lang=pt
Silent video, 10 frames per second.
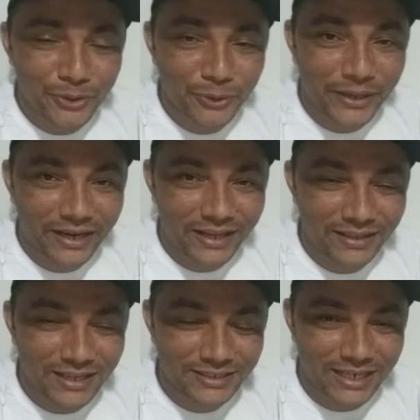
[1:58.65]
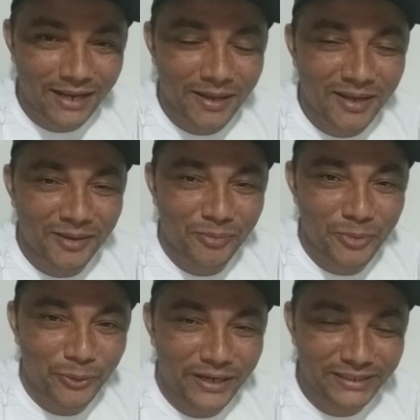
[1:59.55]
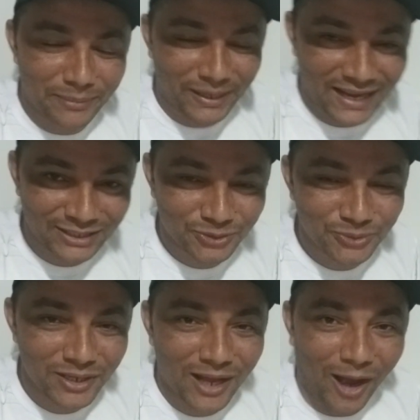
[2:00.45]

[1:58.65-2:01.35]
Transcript: E eu quero aqui deixar o meu grande abraço